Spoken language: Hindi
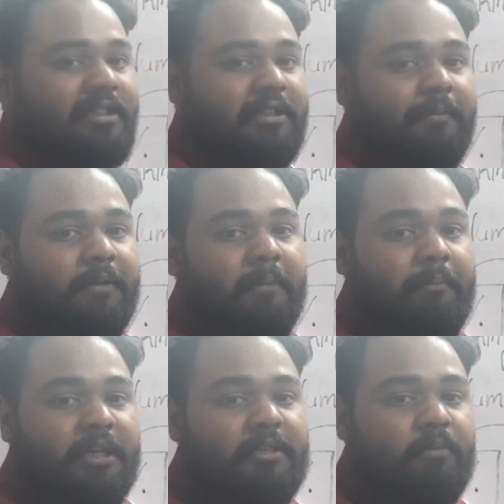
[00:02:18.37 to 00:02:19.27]
की सबसे
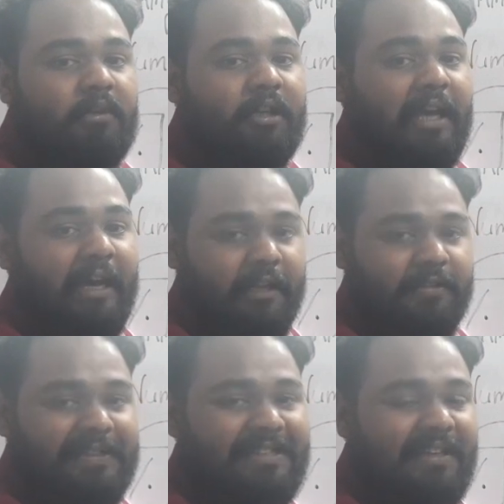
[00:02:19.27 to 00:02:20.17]
बेस्ट बुक क्या है
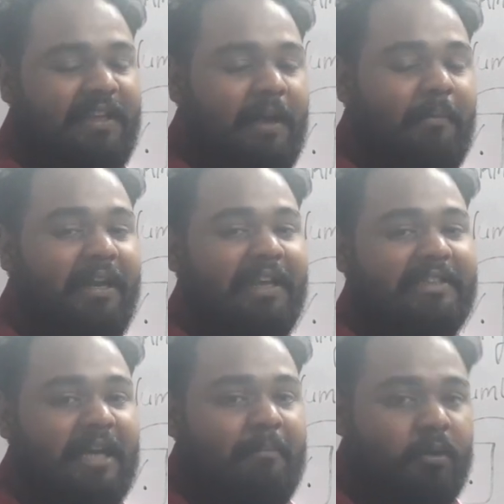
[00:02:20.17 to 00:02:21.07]
जिससे कि हमारे
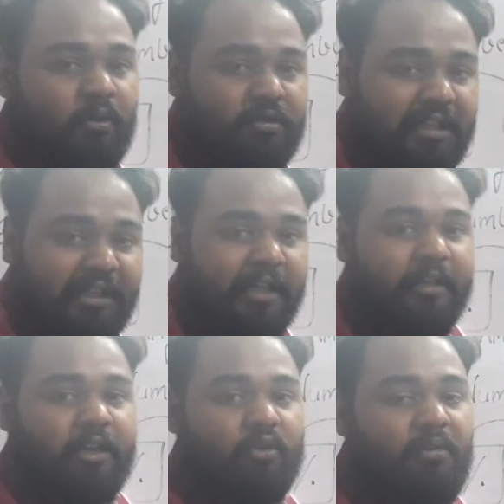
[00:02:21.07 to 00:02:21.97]
एग्जाम में क्वेश्चन
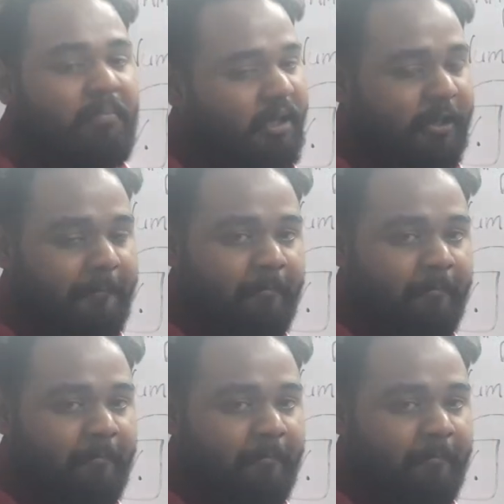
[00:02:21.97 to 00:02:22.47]
देखने को मिले